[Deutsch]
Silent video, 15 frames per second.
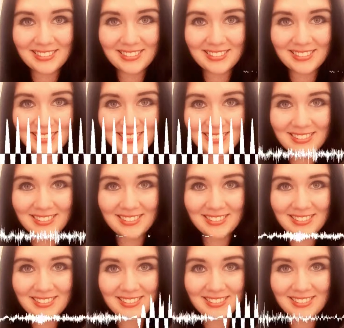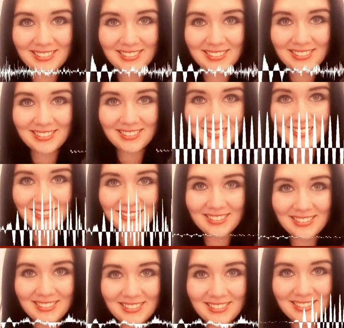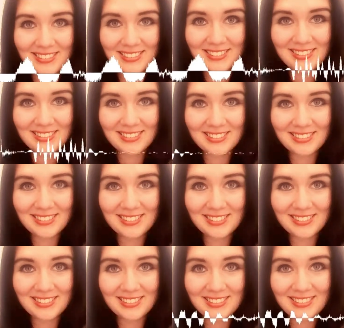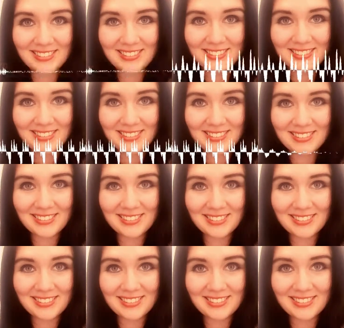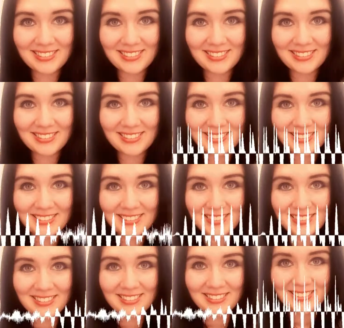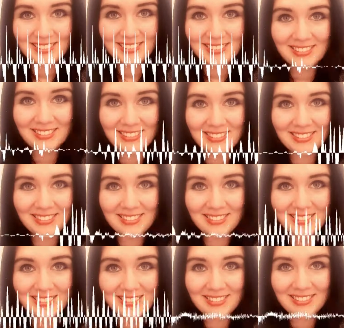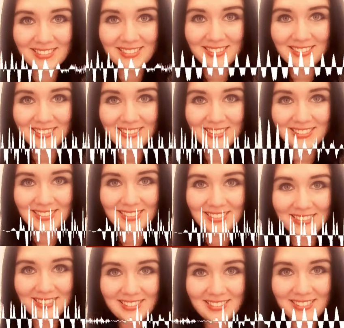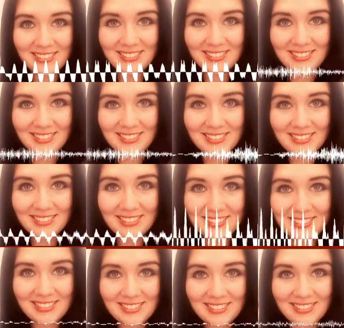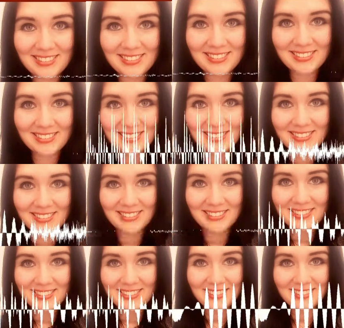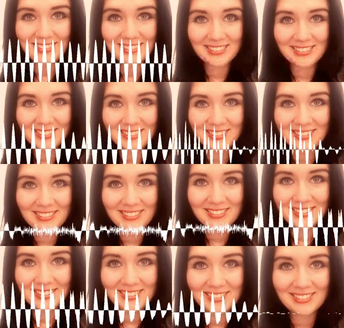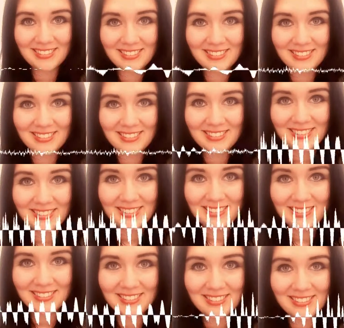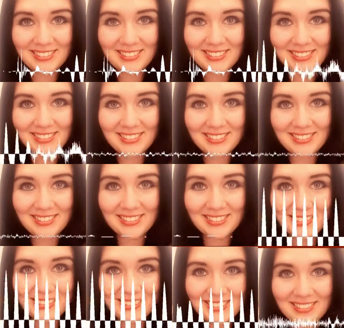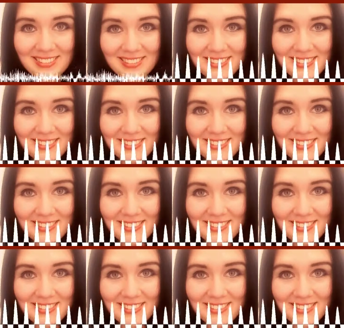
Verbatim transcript: Und das ist natürlich unglaublich wichtig, dass wir aus dieser oberflächlichen Denkweise, einen Menschen zu sehen, ausbrechen und wirklich mehr in die Tiefe reingehen und wirklich den Menschen